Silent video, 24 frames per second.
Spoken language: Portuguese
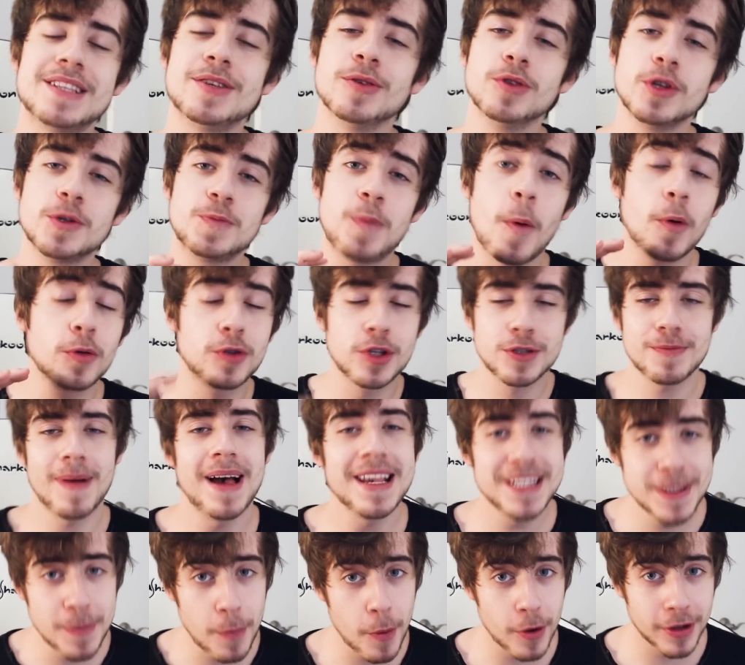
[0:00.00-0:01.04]
que esse é um dos pontos
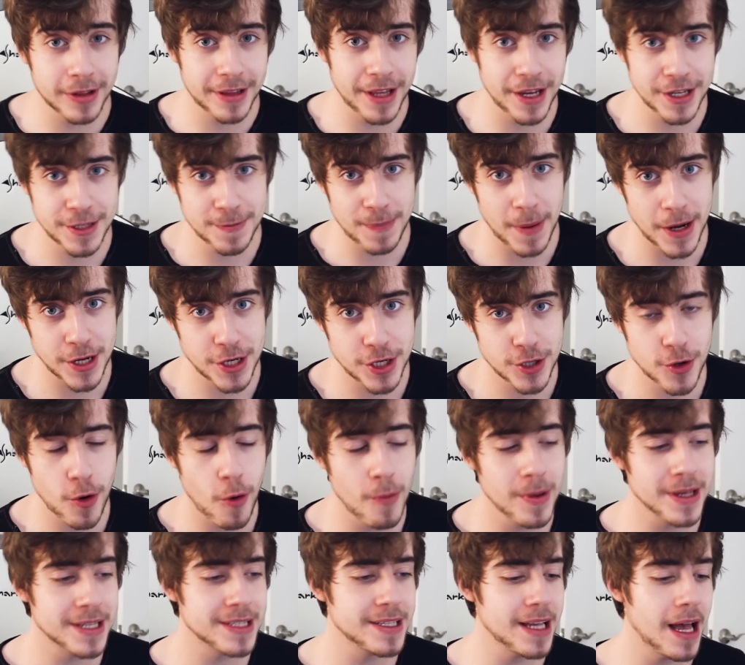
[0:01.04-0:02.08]
mais importantes para a gente
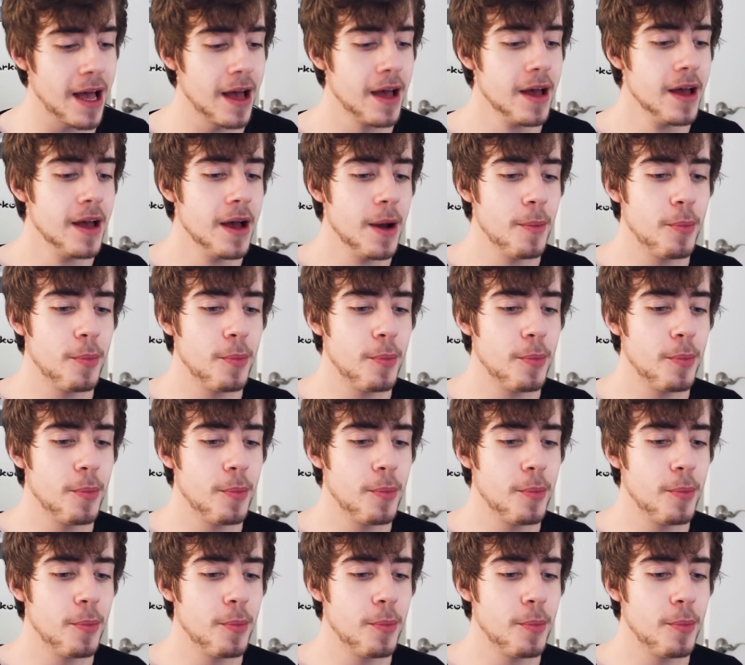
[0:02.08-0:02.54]
começar,